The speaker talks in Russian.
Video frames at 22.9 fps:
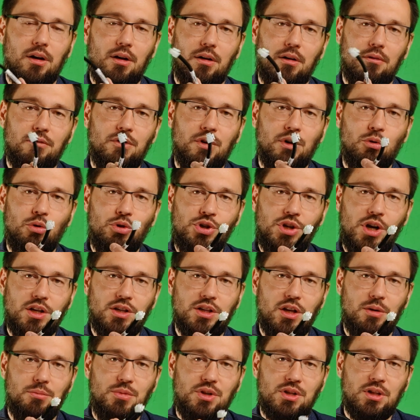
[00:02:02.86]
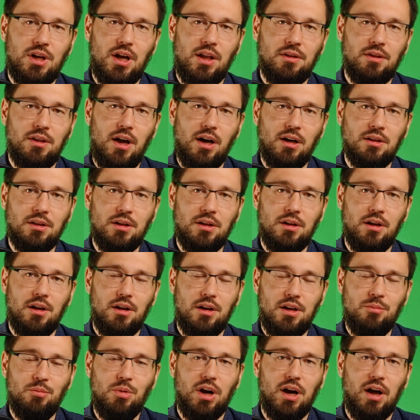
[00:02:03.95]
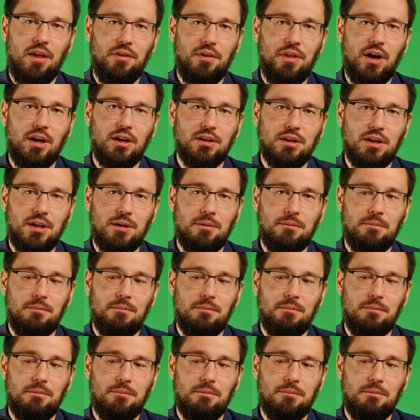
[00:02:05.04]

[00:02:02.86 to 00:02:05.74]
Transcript: выключатель бесконтактный либо контактный.